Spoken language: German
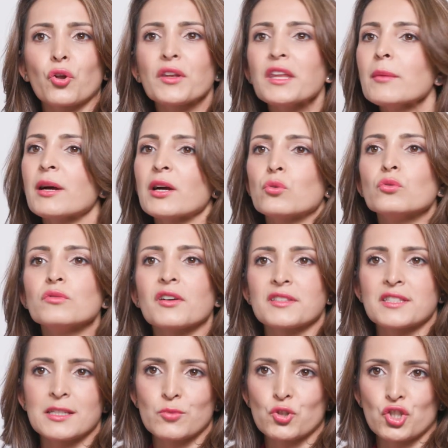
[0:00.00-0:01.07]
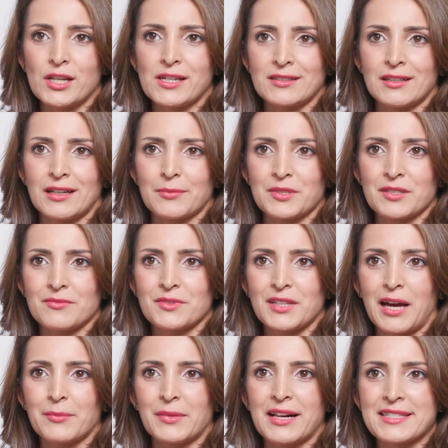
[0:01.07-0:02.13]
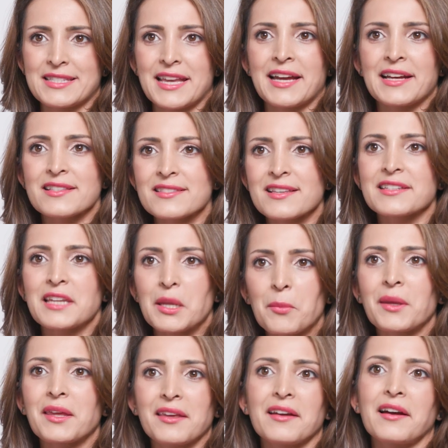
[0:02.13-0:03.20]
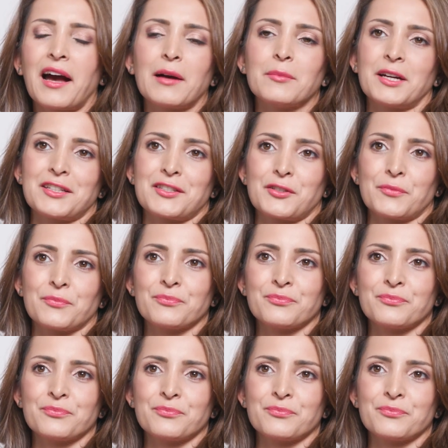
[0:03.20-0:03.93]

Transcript: noch nie bei QVC bestellt gehabt, damals, erst seitdem ich hier arbeite.